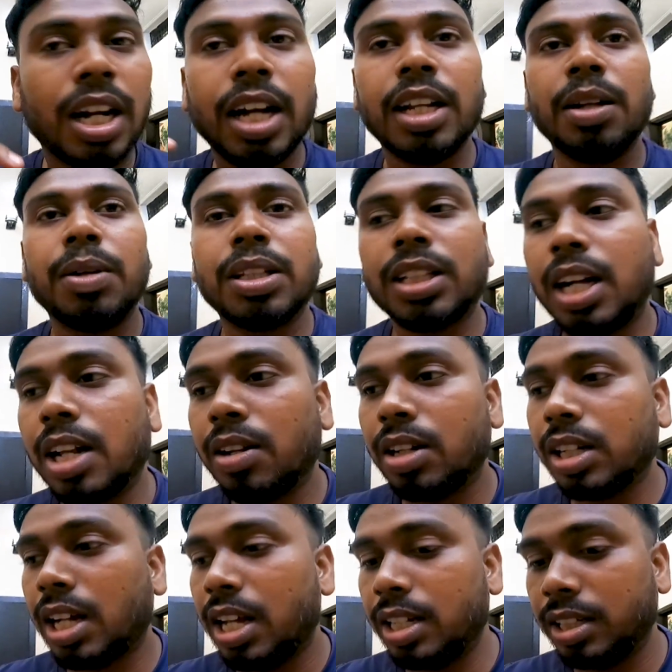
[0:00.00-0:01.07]
खाने बाद खाना
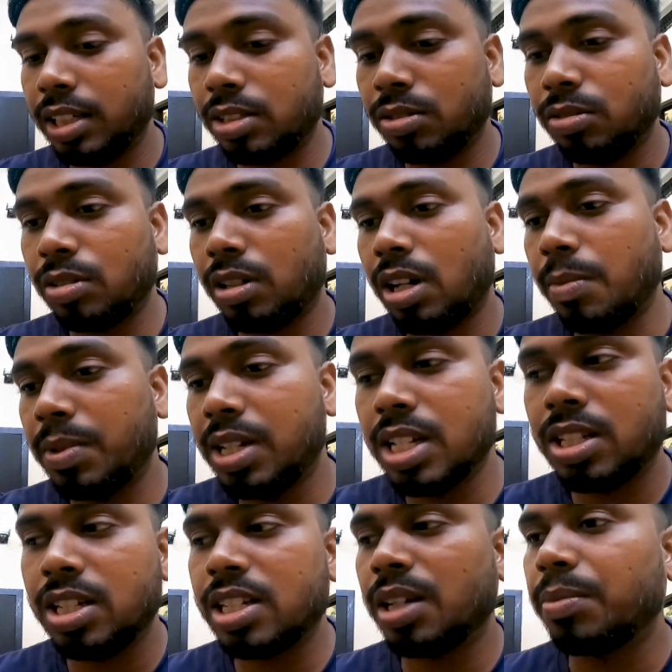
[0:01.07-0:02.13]
ना खा लिए तो अब ये
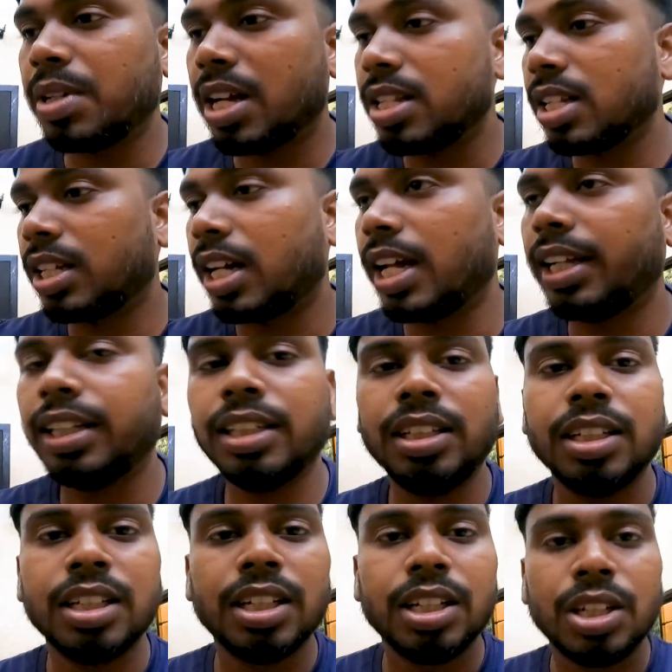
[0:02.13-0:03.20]
चीज़ अब यहाँ से खाएँगे
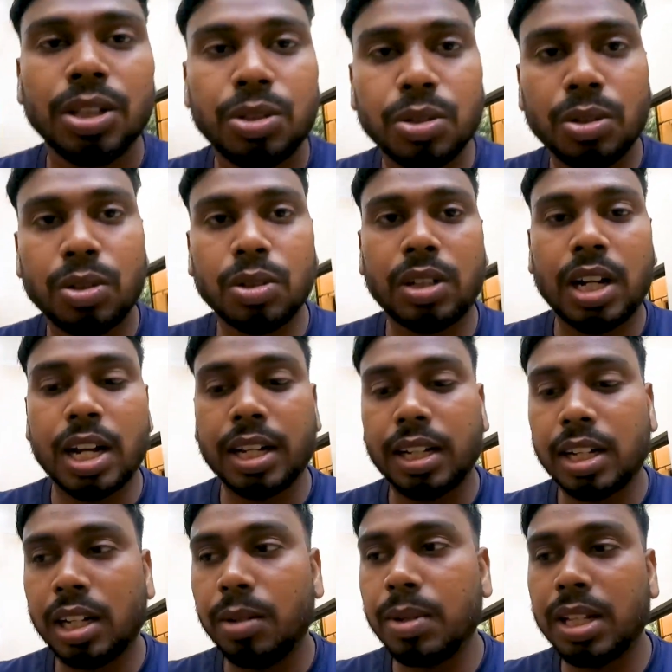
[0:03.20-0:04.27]
तो खाना
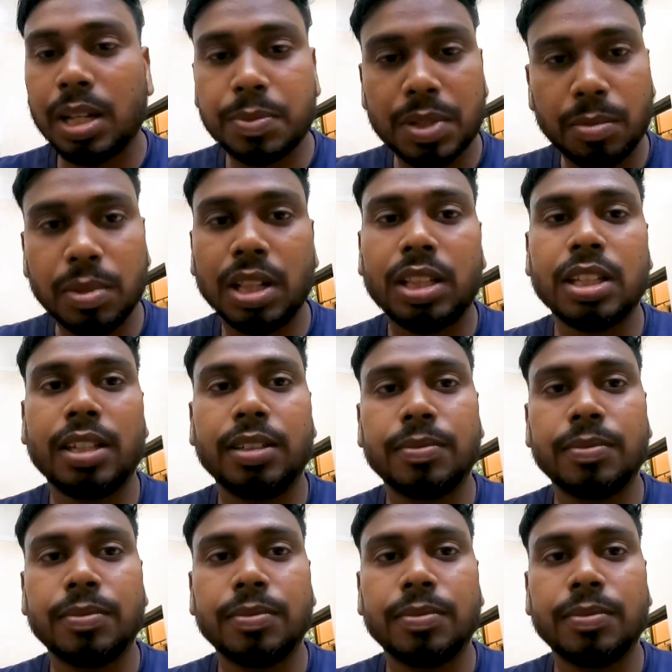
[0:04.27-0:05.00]
खाने के बाद आपसे मिलते